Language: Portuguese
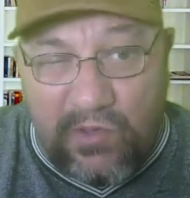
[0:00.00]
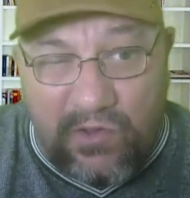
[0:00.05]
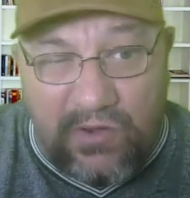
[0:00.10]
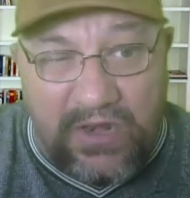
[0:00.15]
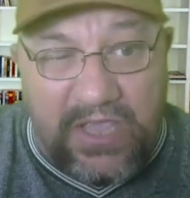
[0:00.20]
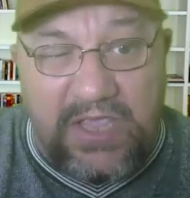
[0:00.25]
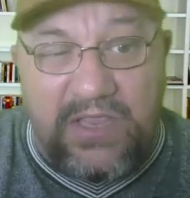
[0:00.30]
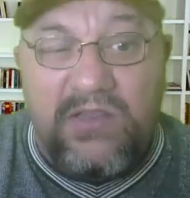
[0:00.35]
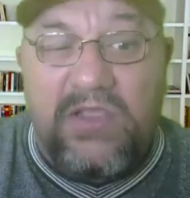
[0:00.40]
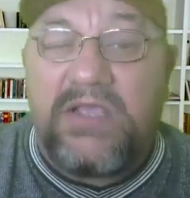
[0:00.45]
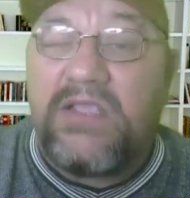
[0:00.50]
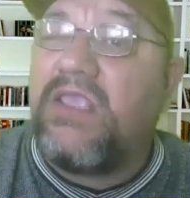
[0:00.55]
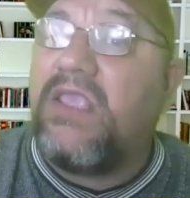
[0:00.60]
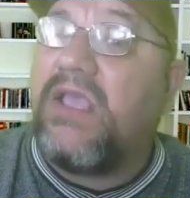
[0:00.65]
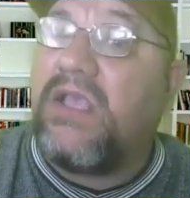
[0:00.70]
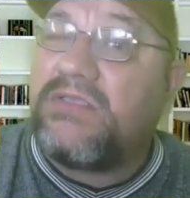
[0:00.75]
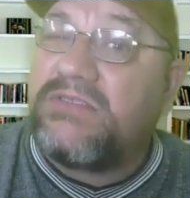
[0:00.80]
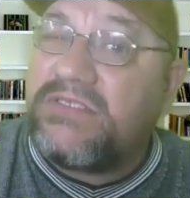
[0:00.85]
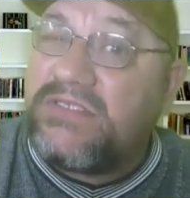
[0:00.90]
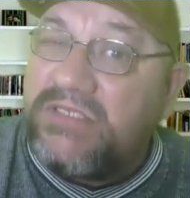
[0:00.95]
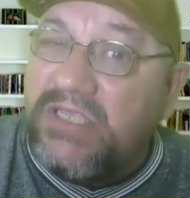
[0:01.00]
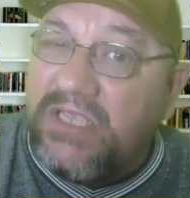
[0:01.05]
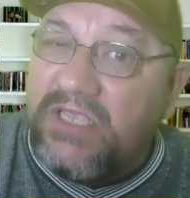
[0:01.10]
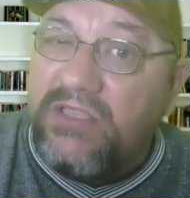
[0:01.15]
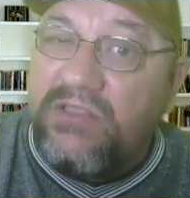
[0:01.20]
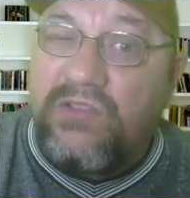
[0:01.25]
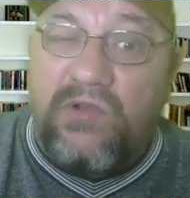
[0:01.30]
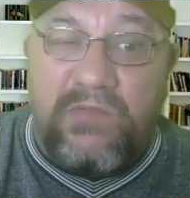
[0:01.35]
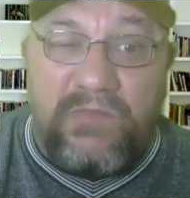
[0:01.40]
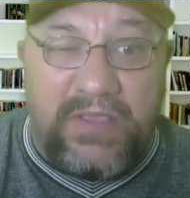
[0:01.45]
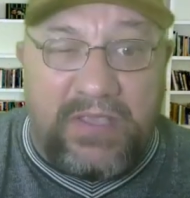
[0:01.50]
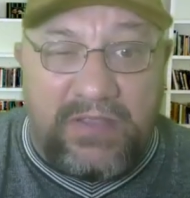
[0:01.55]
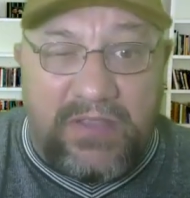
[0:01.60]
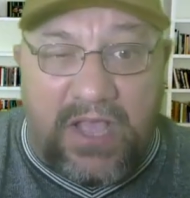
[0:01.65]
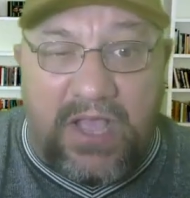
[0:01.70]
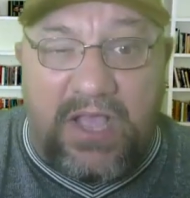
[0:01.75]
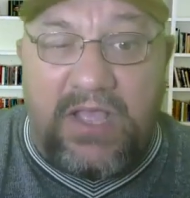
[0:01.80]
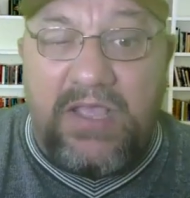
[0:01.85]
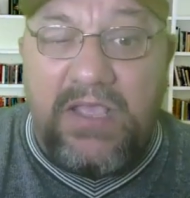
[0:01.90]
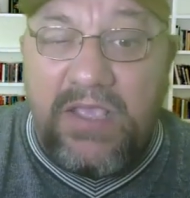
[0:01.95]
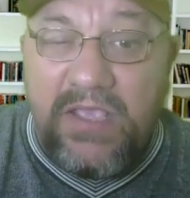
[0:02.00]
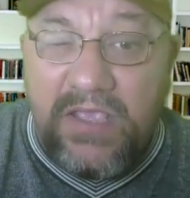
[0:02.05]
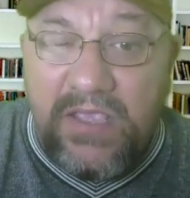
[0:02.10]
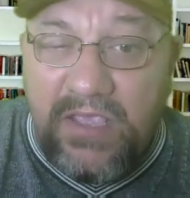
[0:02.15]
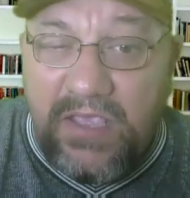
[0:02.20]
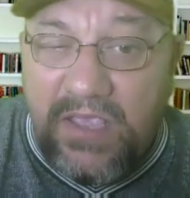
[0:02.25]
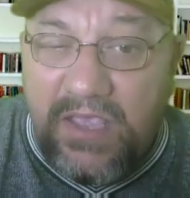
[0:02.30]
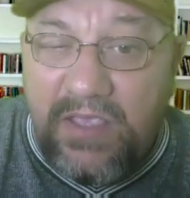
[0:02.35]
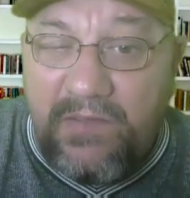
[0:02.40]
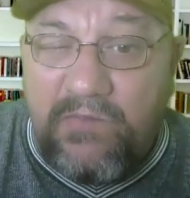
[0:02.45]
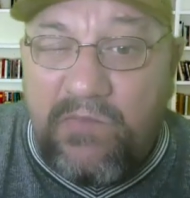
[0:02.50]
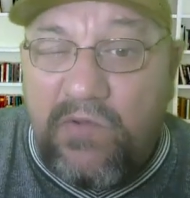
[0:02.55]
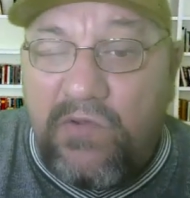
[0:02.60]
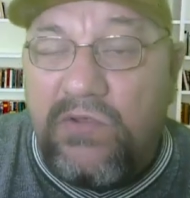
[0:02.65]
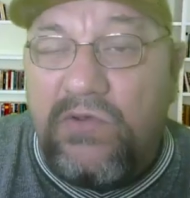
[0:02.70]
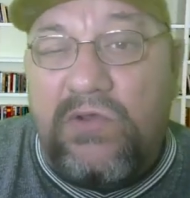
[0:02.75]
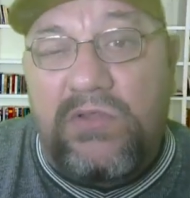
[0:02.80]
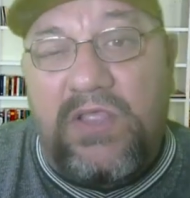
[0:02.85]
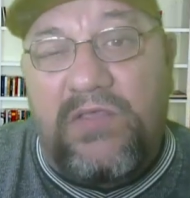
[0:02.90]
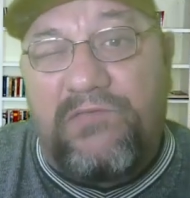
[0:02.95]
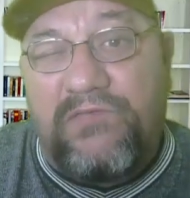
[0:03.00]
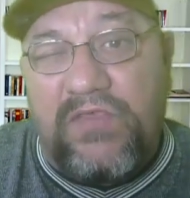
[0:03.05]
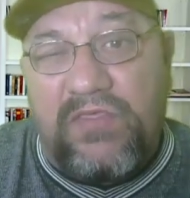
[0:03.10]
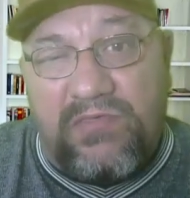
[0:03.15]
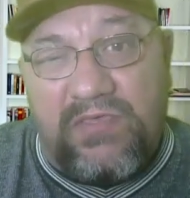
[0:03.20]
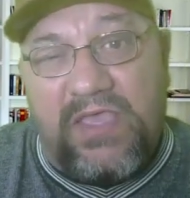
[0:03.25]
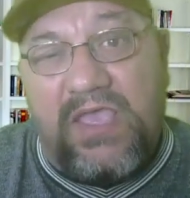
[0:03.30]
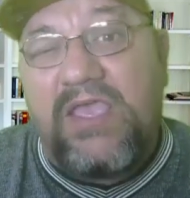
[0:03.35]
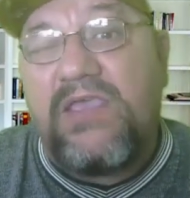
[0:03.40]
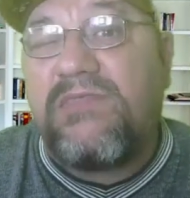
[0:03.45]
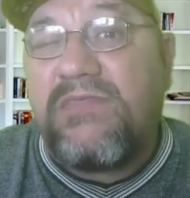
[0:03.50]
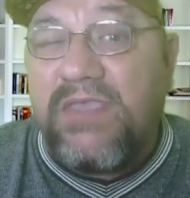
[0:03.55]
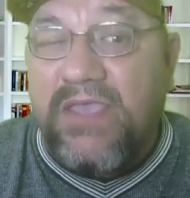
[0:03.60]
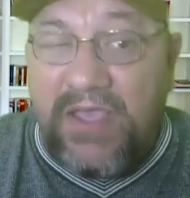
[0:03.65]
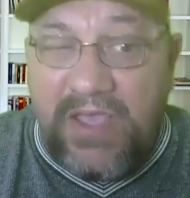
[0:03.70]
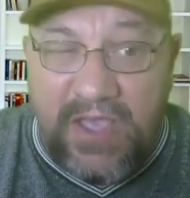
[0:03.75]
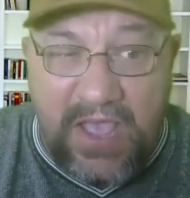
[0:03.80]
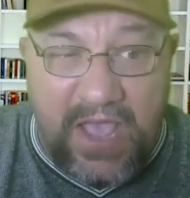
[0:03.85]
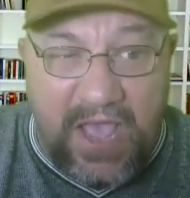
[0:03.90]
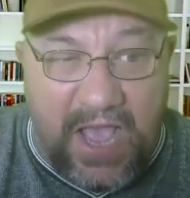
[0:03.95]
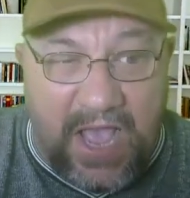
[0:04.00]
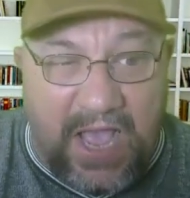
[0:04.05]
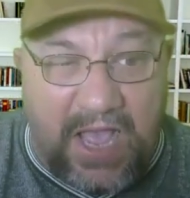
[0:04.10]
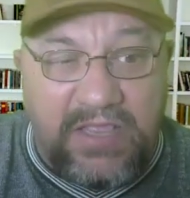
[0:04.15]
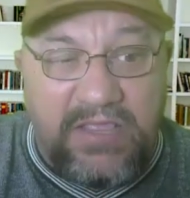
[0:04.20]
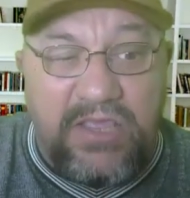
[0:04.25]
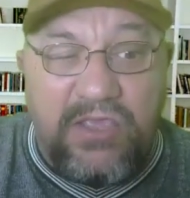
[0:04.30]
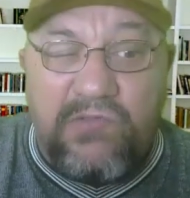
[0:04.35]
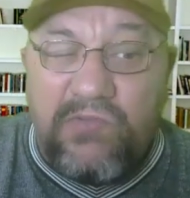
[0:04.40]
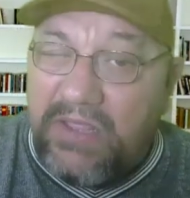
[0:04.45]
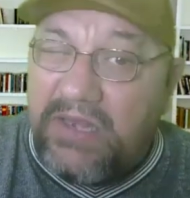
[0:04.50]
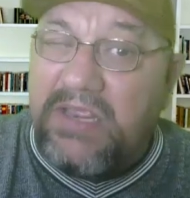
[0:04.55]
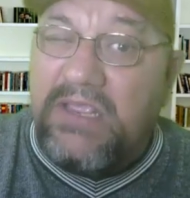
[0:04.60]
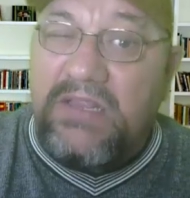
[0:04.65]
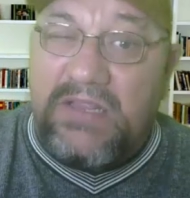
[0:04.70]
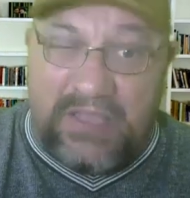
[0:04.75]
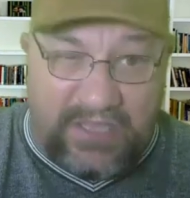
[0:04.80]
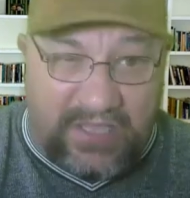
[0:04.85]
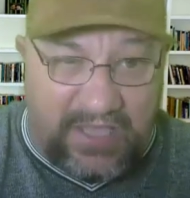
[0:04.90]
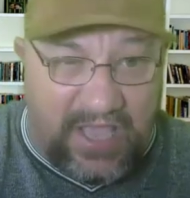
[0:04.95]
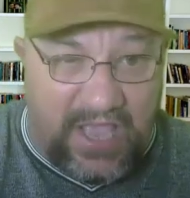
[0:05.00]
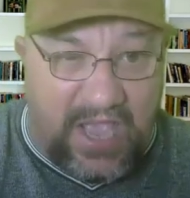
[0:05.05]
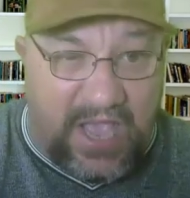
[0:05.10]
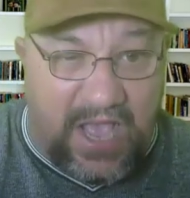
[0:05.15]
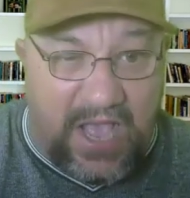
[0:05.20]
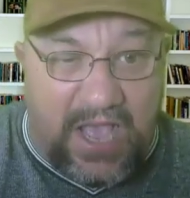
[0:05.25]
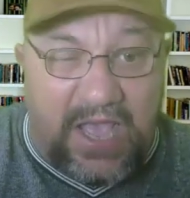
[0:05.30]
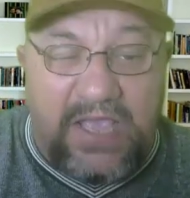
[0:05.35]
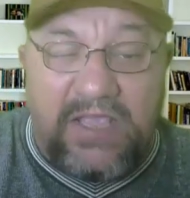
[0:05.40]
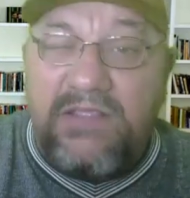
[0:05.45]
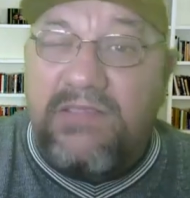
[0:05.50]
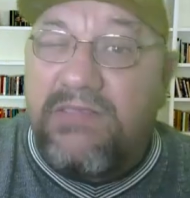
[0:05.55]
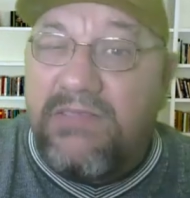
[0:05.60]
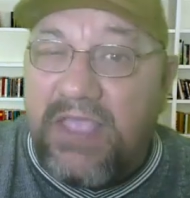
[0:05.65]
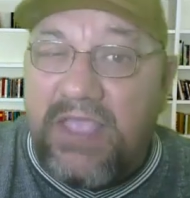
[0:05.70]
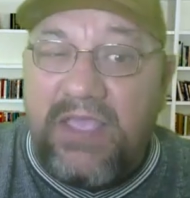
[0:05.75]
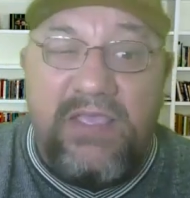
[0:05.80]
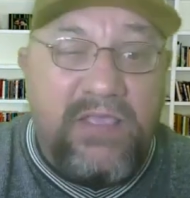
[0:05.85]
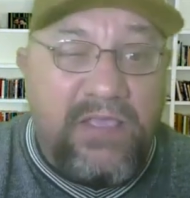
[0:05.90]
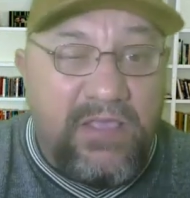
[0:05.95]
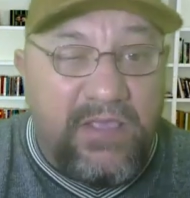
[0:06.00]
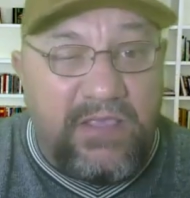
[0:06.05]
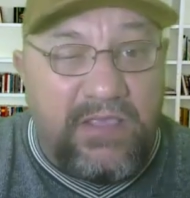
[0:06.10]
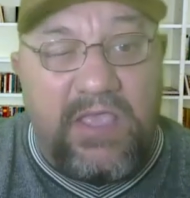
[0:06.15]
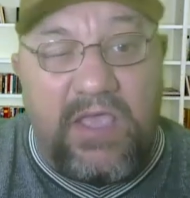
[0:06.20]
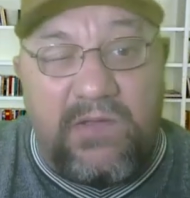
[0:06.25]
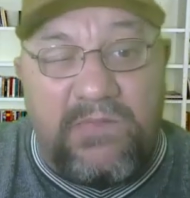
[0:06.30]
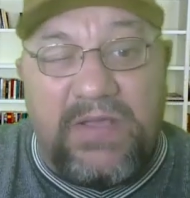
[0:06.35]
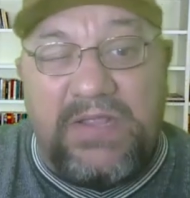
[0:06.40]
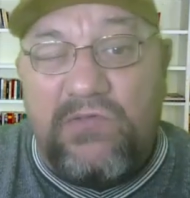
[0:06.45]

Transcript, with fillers: Eu estou lendo aqui a síndrome da imunodeficiência adquirida, que é a AIDS, né?